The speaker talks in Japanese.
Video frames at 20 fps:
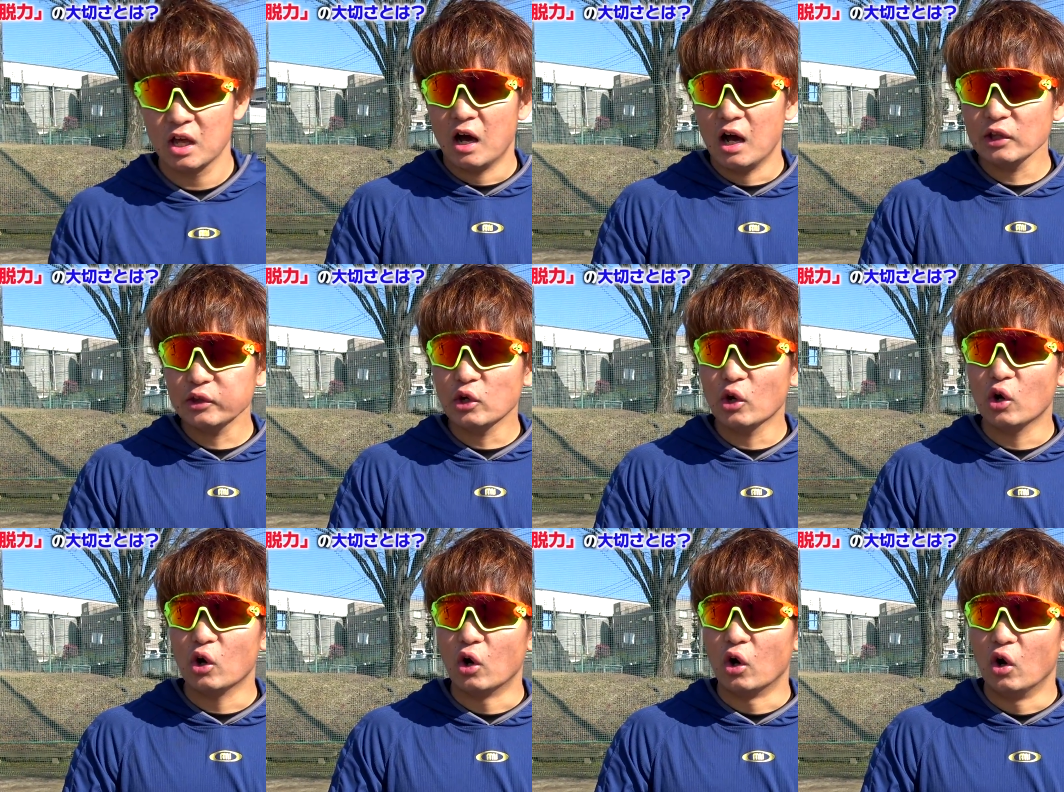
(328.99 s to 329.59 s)
あ
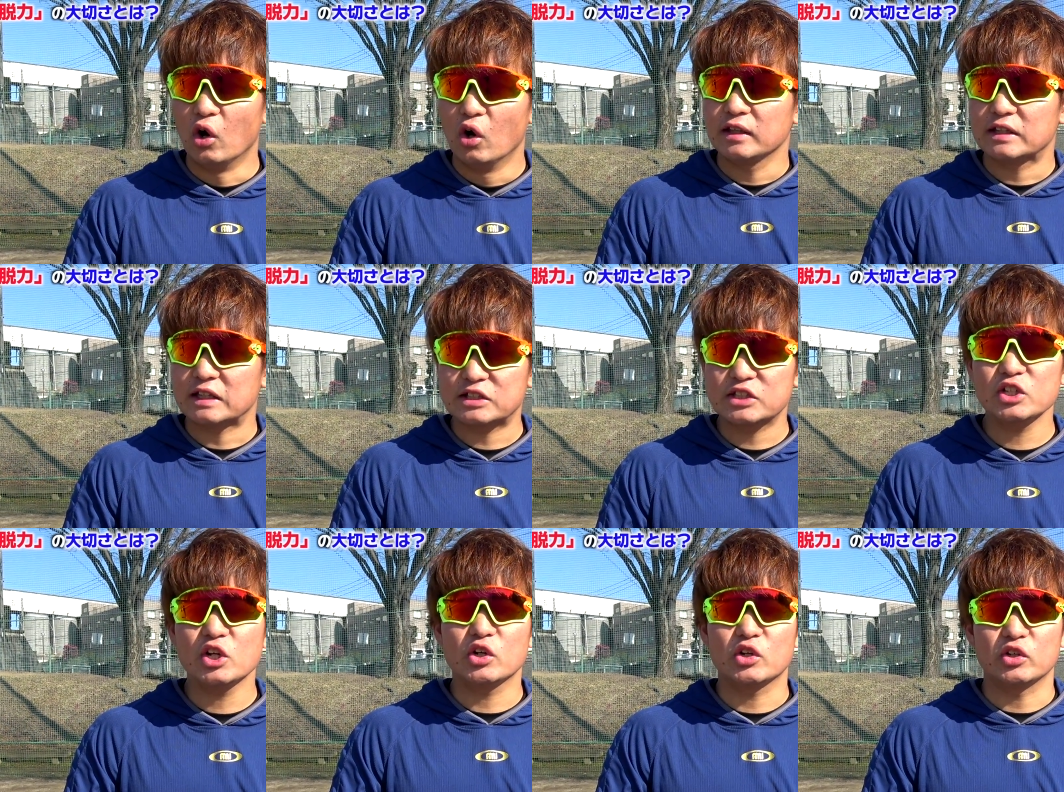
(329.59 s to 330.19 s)
と
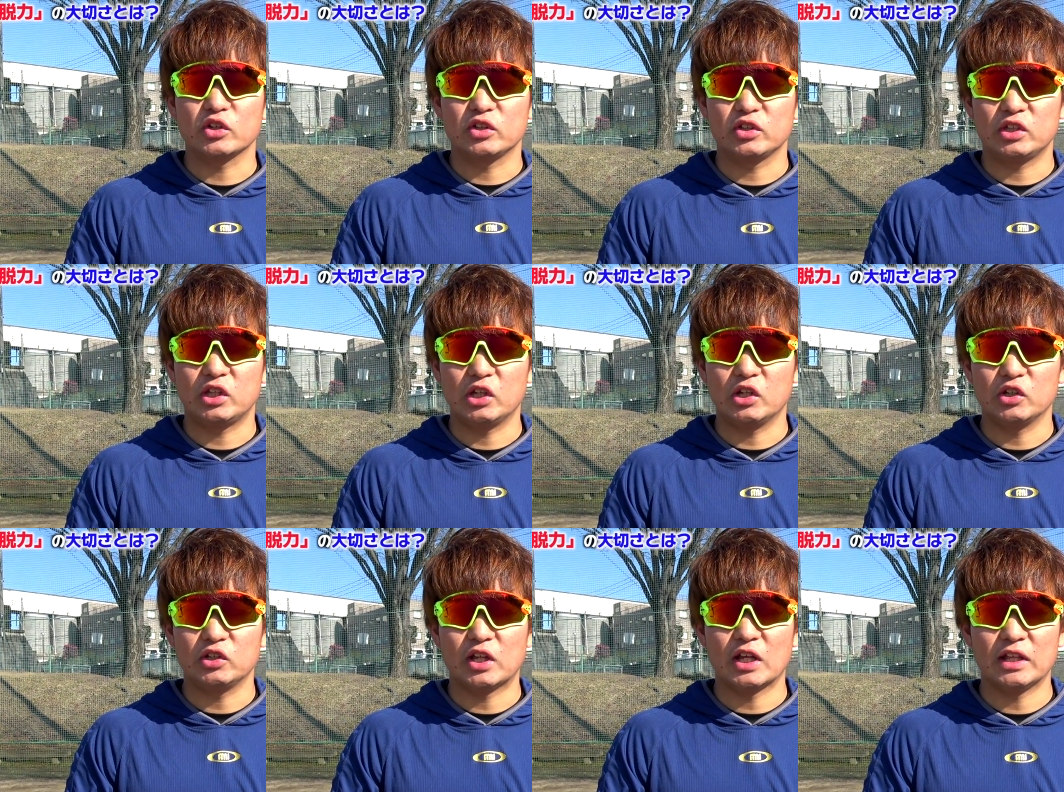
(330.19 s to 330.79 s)
脱力っ
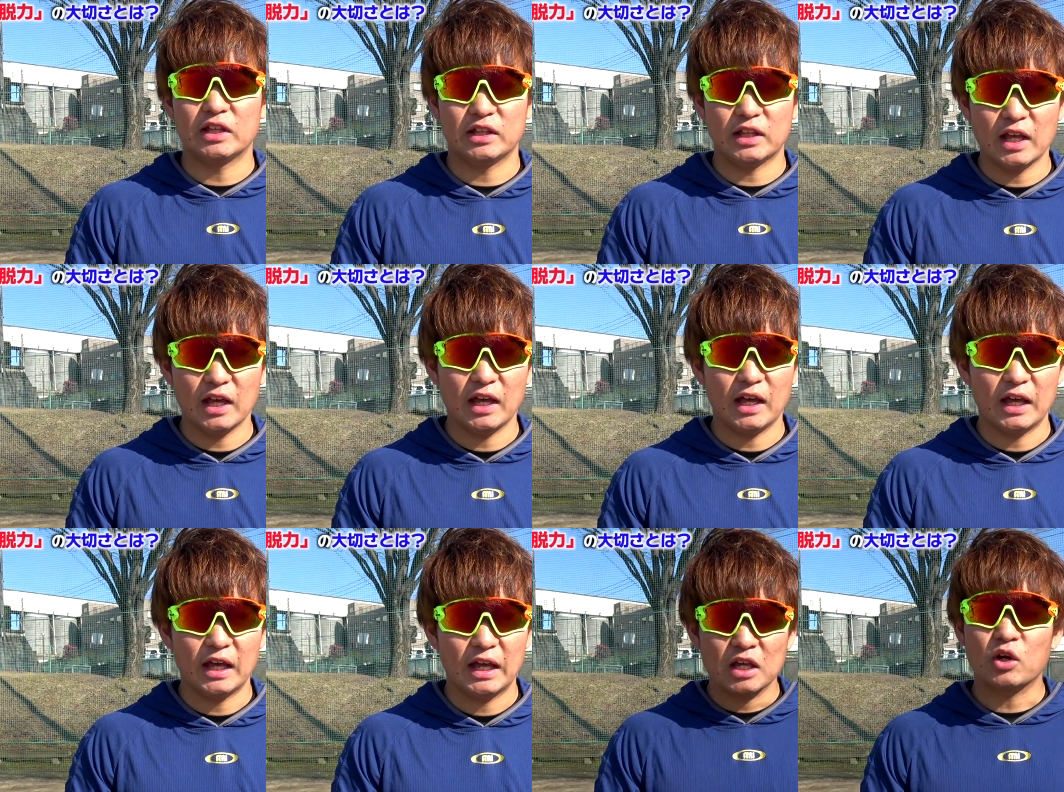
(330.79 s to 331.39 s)
ていう点
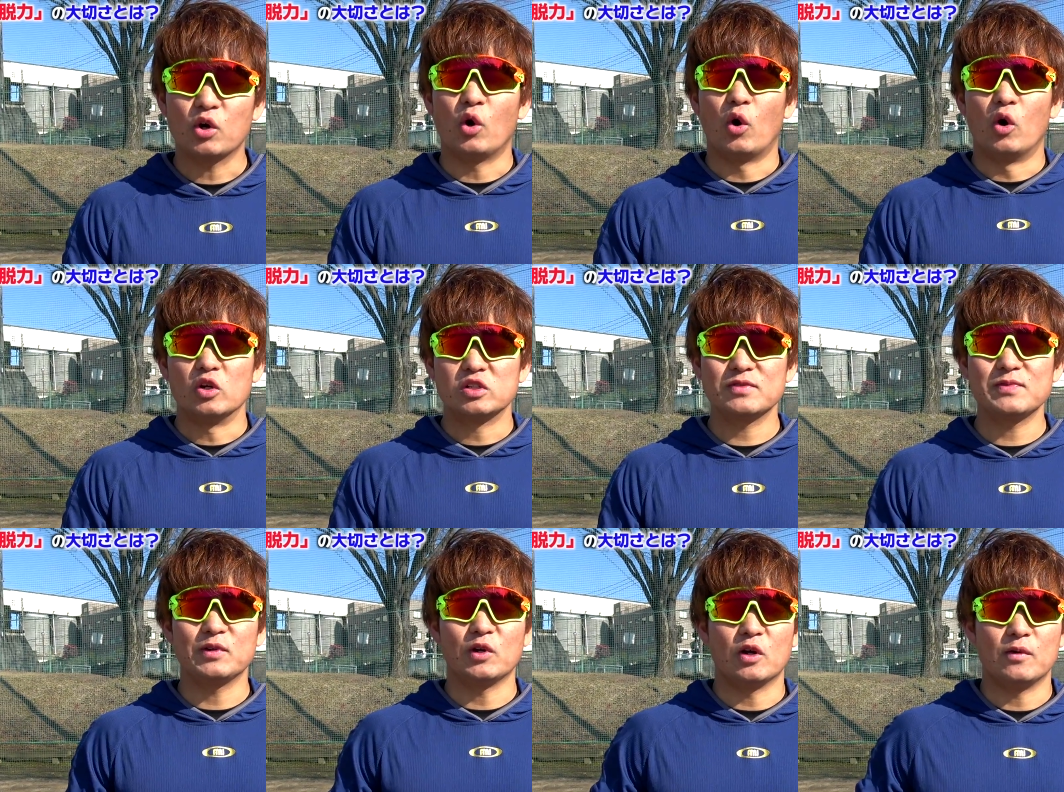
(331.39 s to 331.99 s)
で結構守
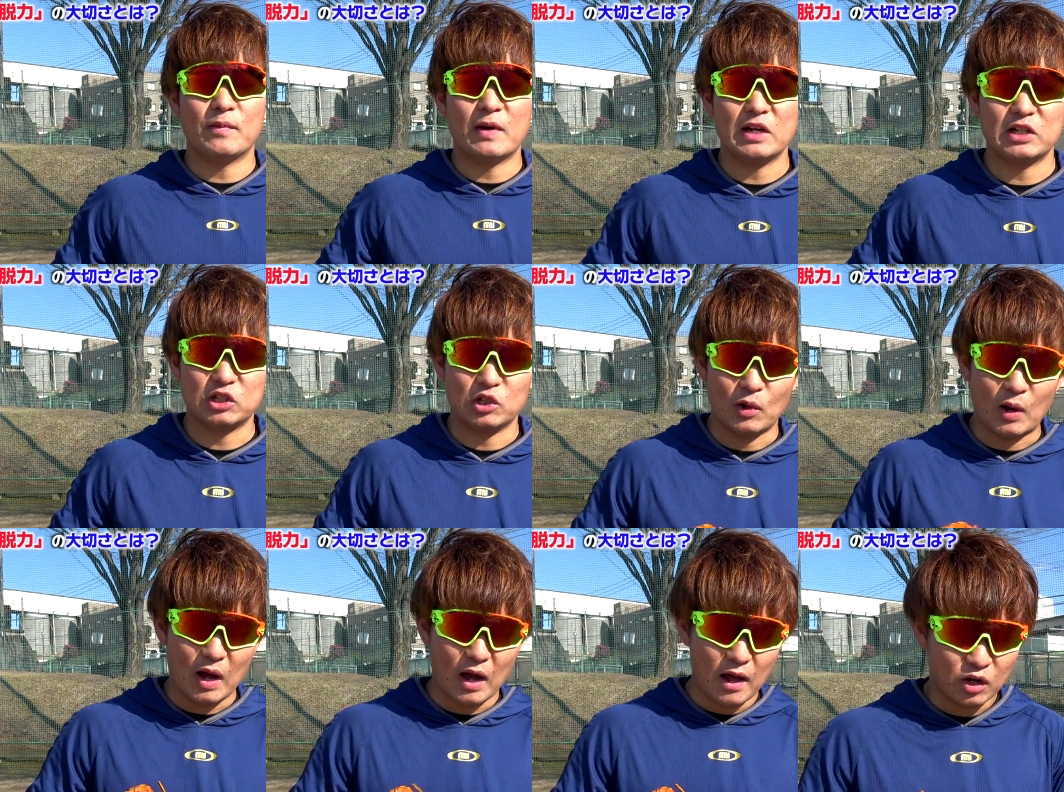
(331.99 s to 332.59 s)
備の上手い
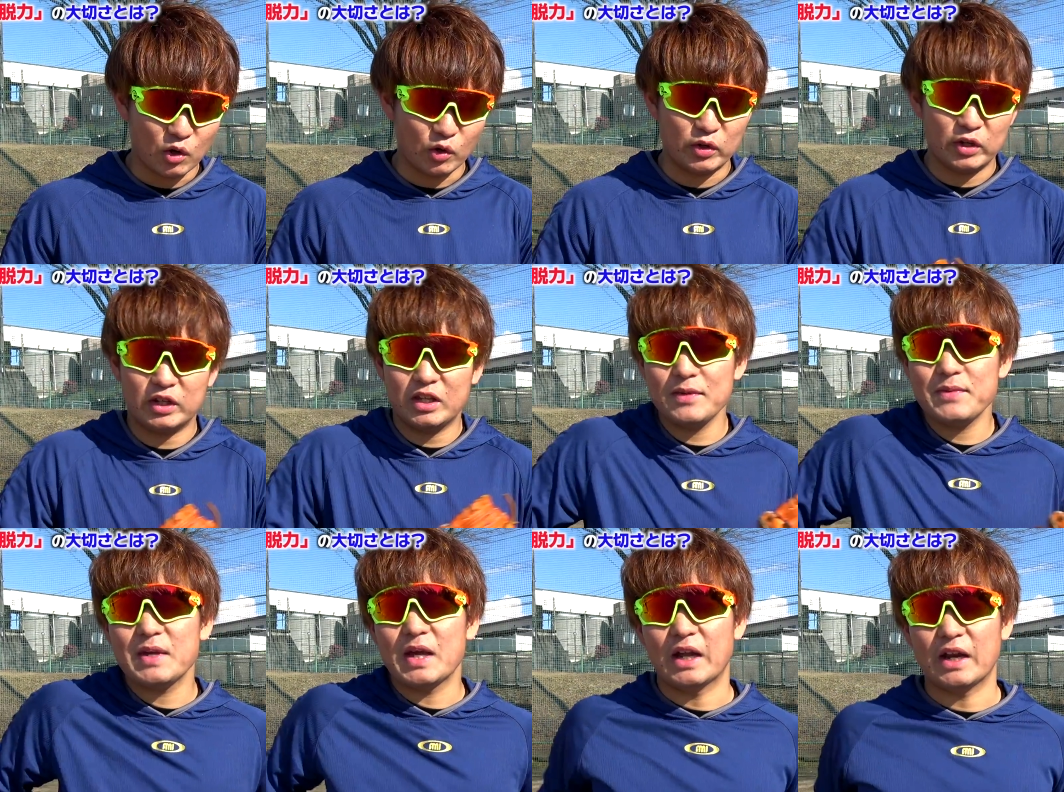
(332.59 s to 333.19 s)
人はこう
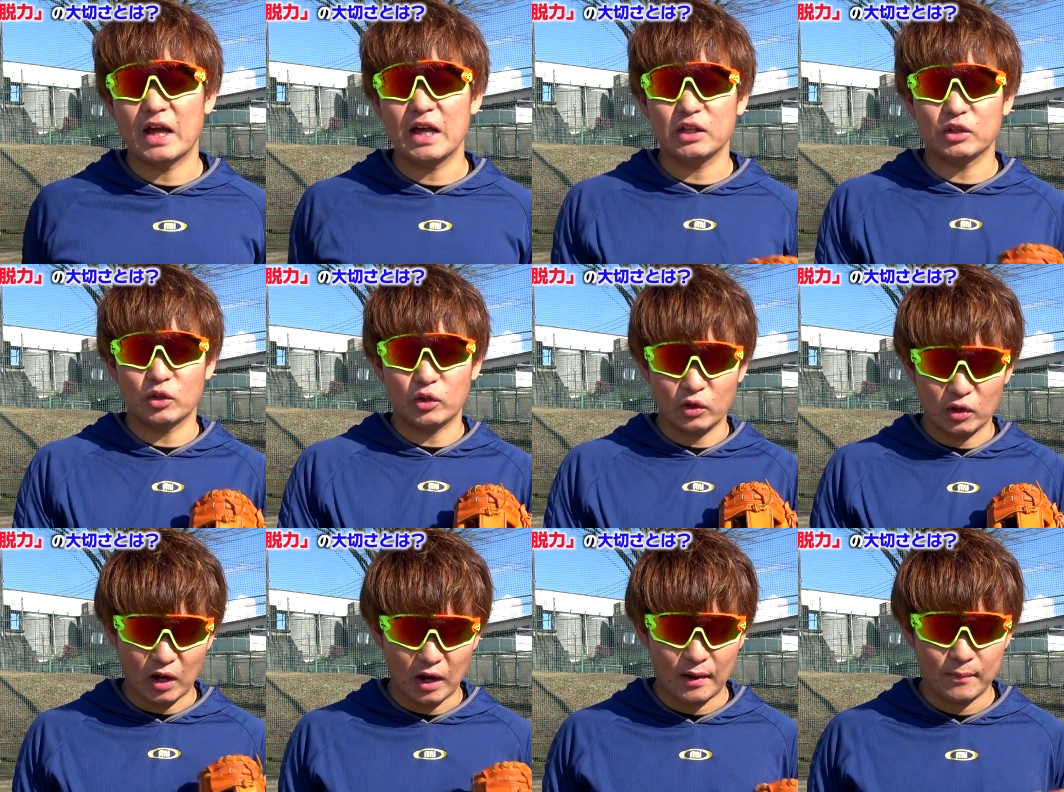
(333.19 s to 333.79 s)
力みがないと
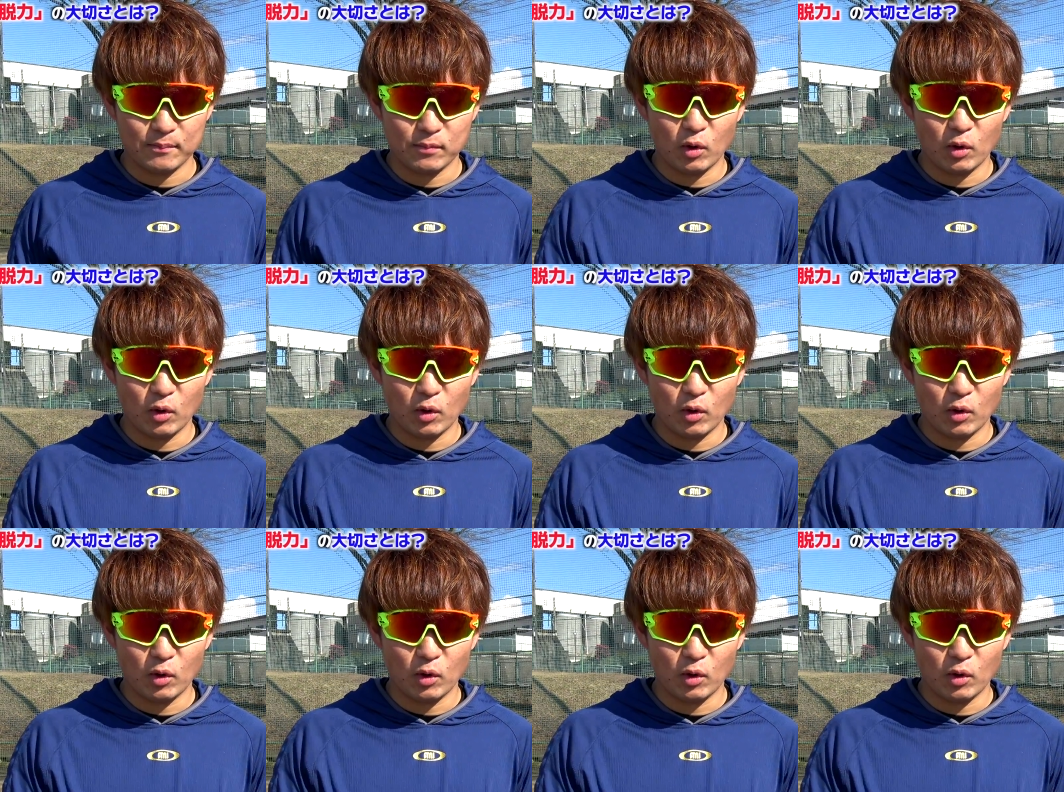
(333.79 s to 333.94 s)
いうか